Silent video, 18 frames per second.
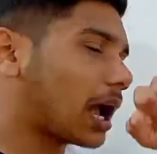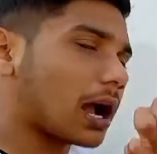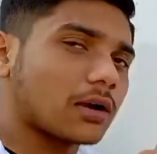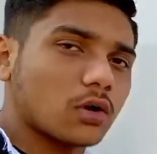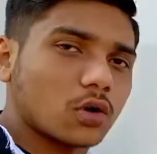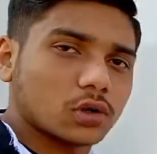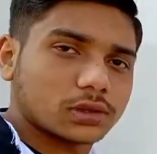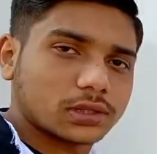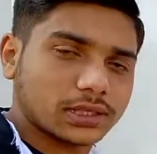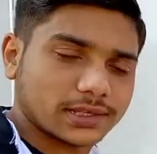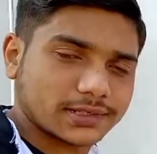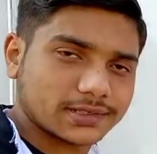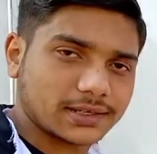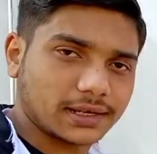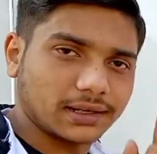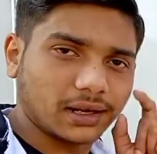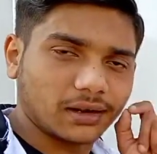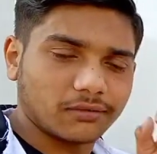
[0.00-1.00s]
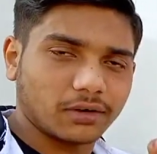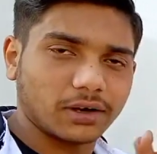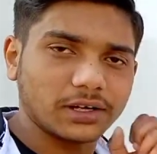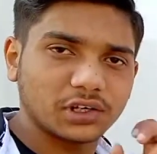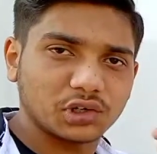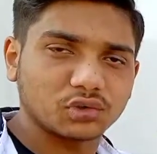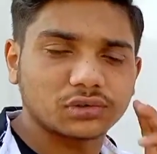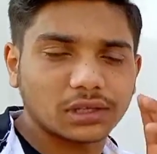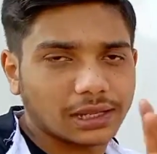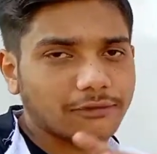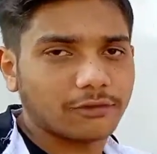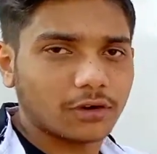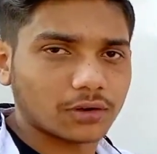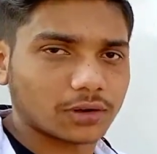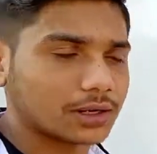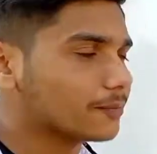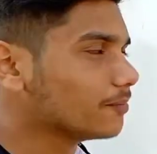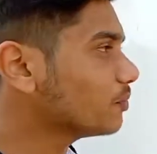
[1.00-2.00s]
लागू होते हैं स्टैंडर्ड वन टू थ्री
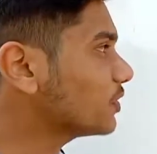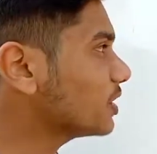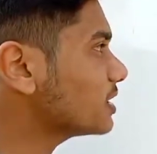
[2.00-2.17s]
फोर